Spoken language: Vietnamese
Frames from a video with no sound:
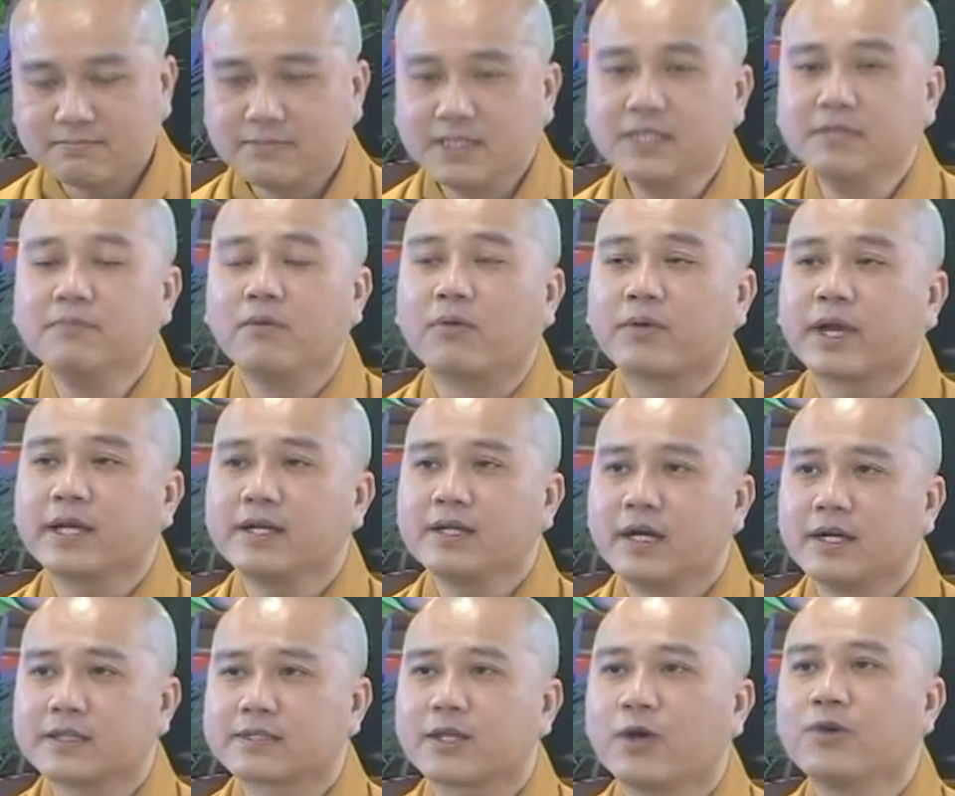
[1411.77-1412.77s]
Như một cái
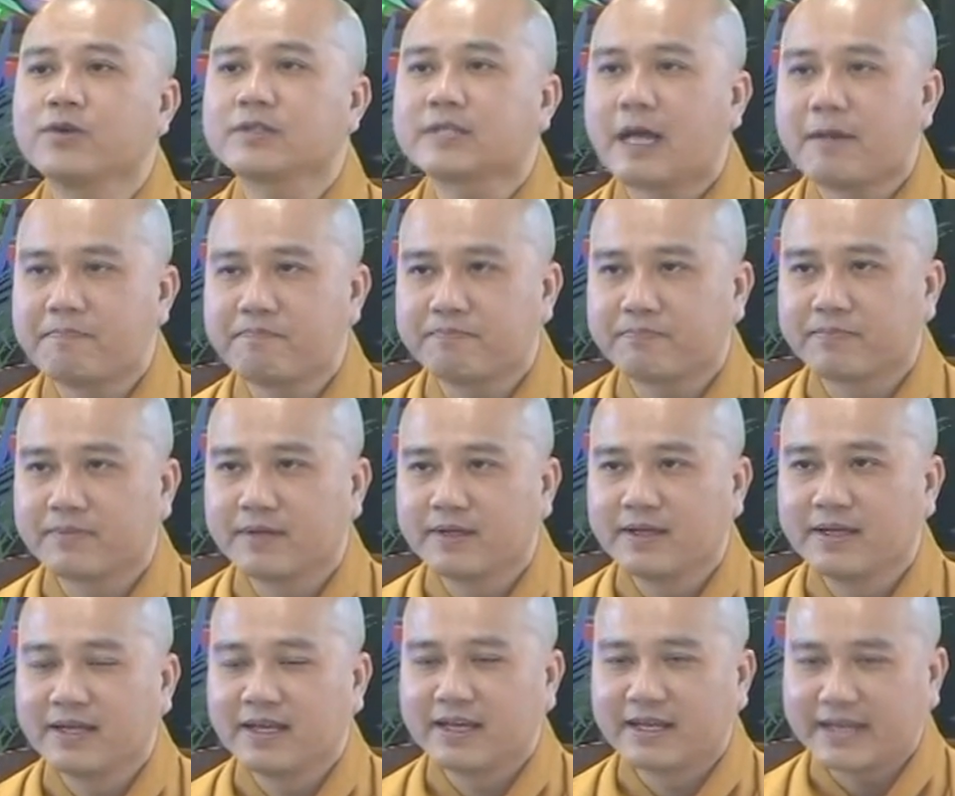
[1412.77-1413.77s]
nơi tối tăm,
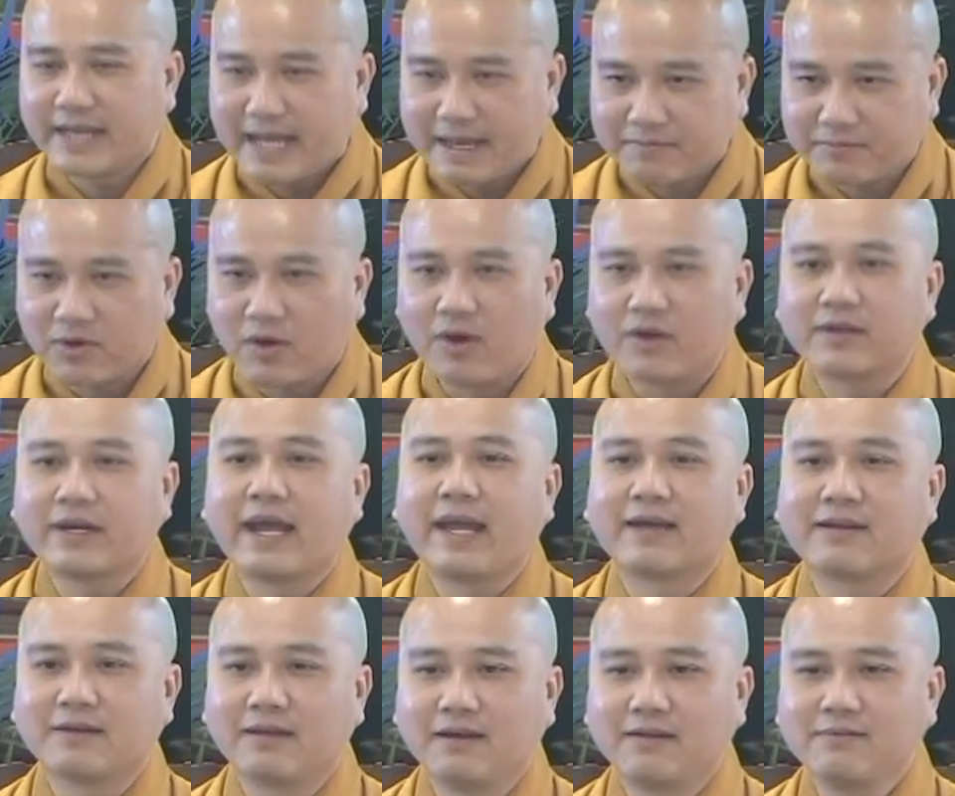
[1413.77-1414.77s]
đem ngọn
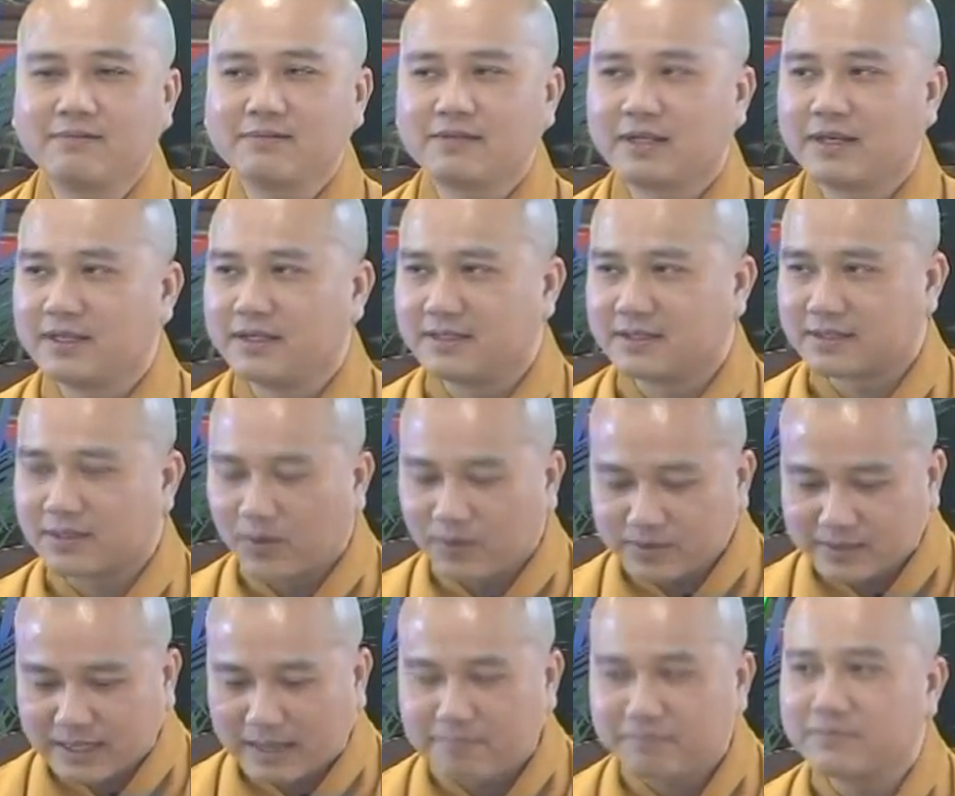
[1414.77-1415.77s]
đèn đến thì
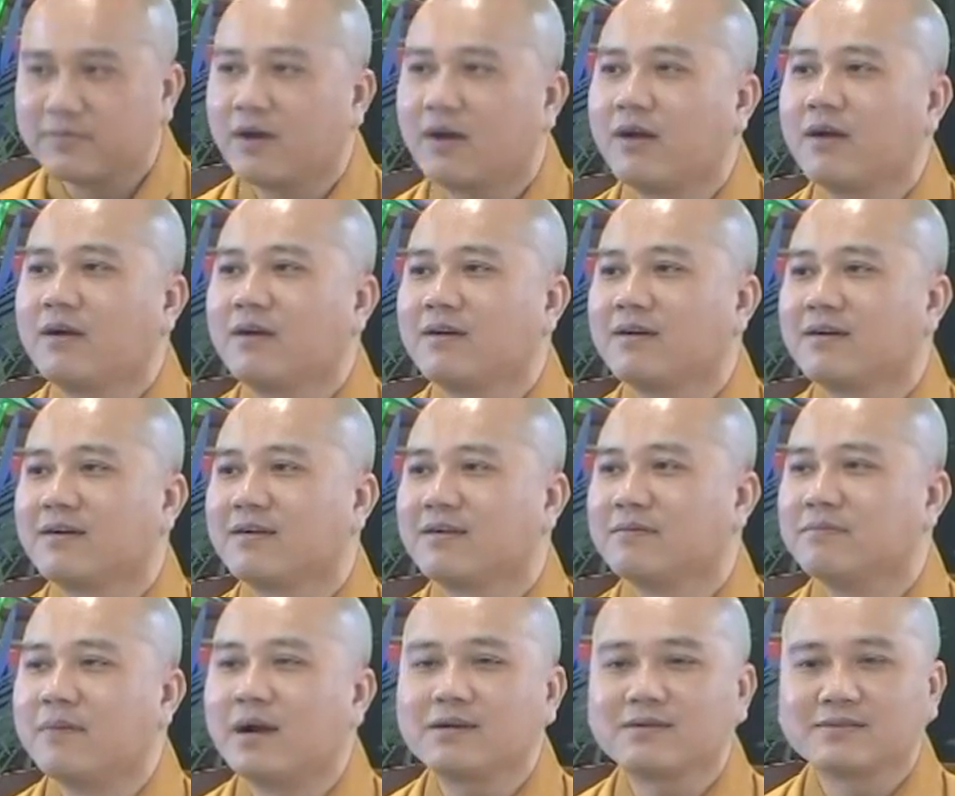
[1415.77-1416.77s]
tối tăm nó
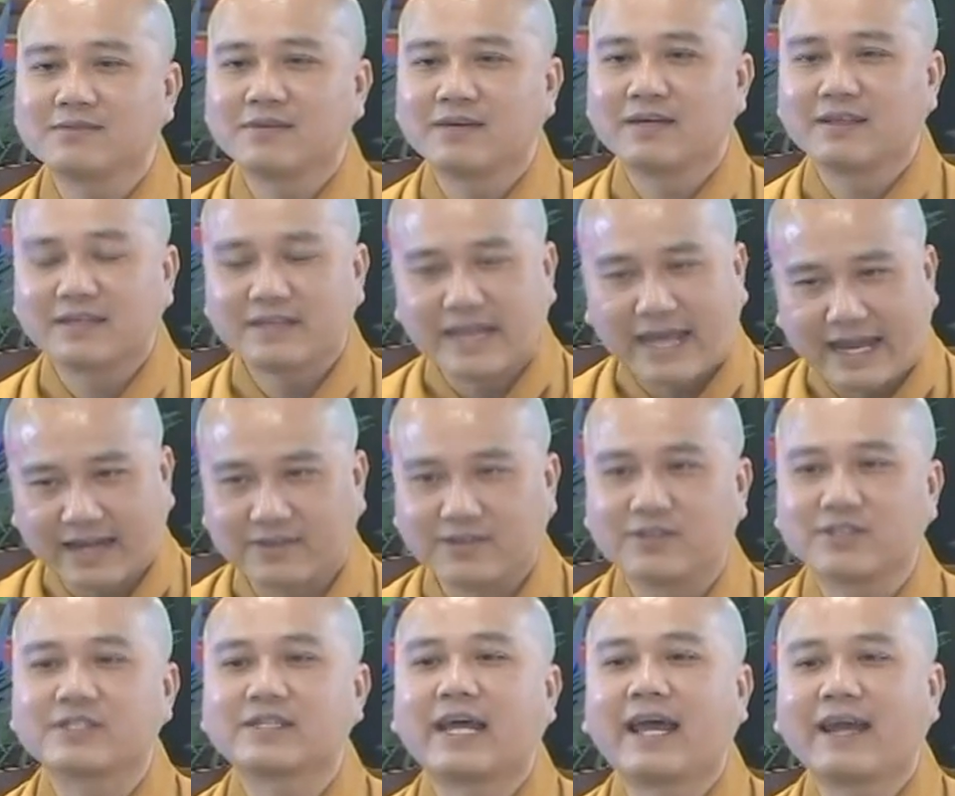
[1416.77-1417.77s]
mất,
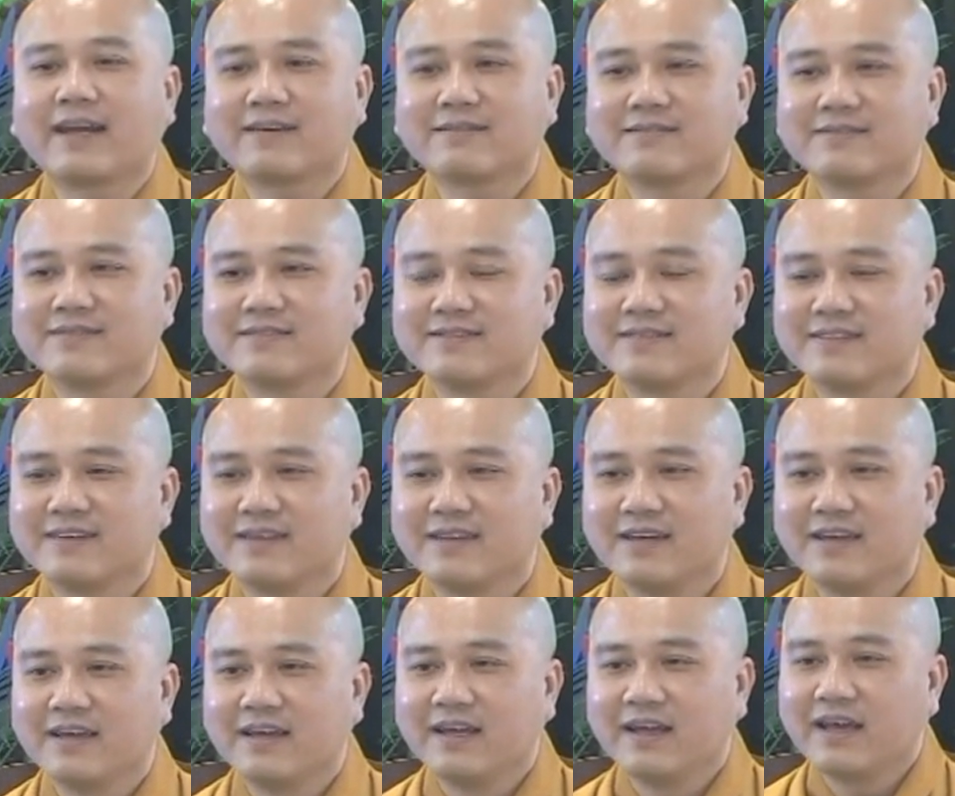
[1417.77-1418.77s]
đèn nó sáng.
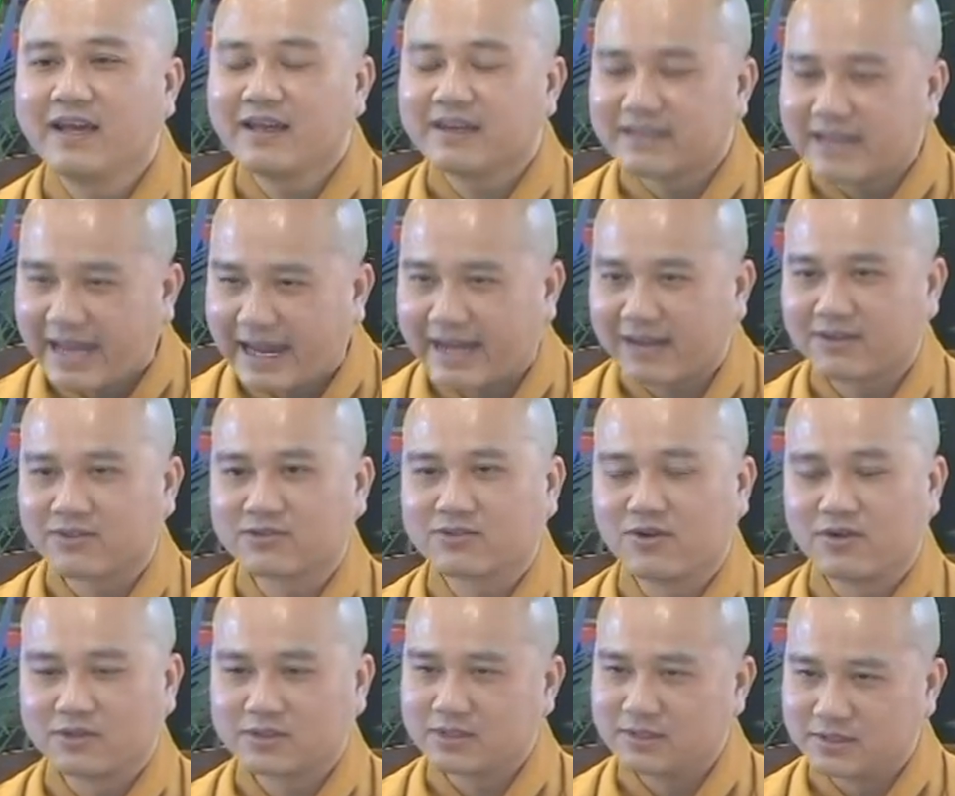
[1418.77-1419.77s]
Đèn
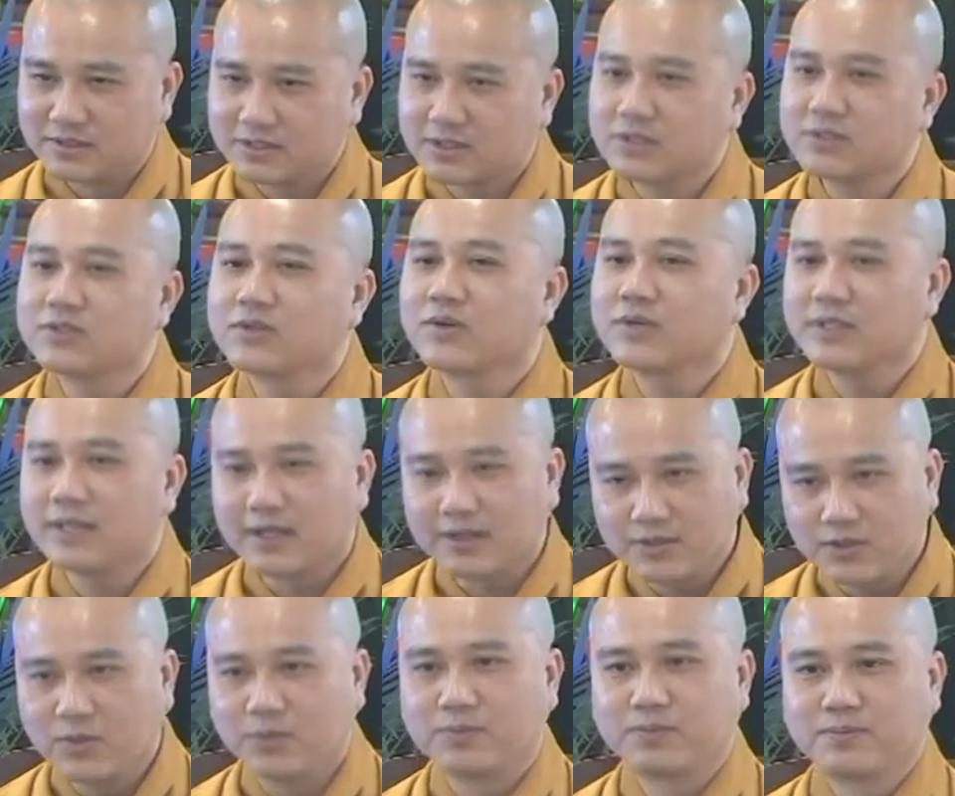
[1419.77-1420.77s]
còn tượng trưng cho
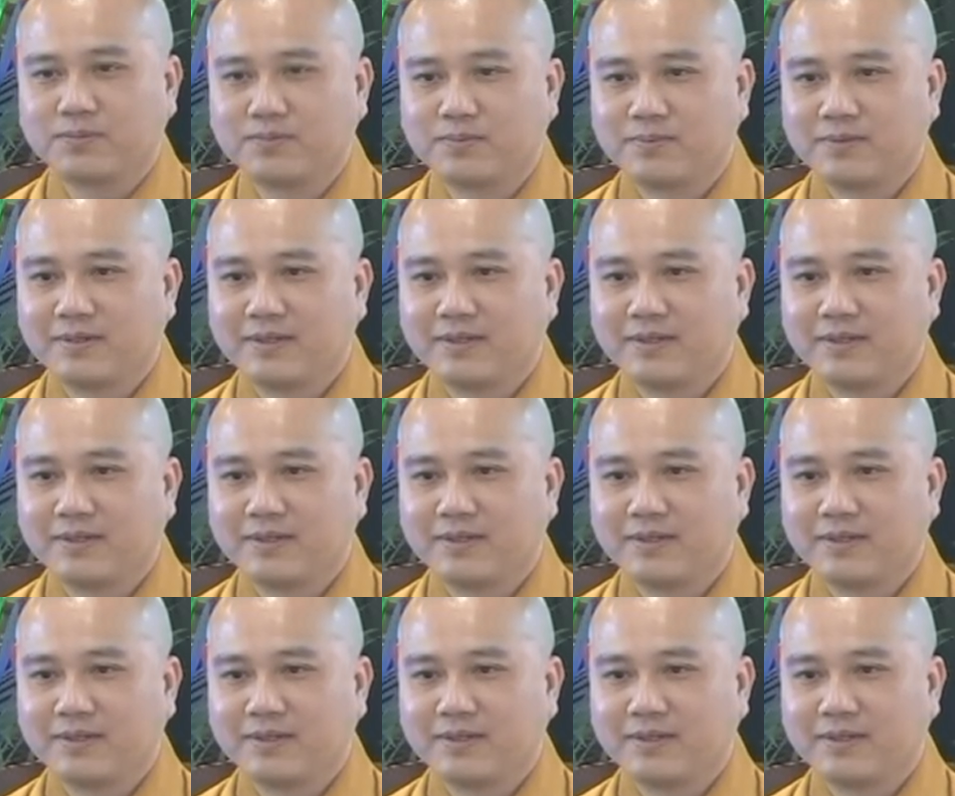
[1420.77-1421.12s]
nhẫn nhục,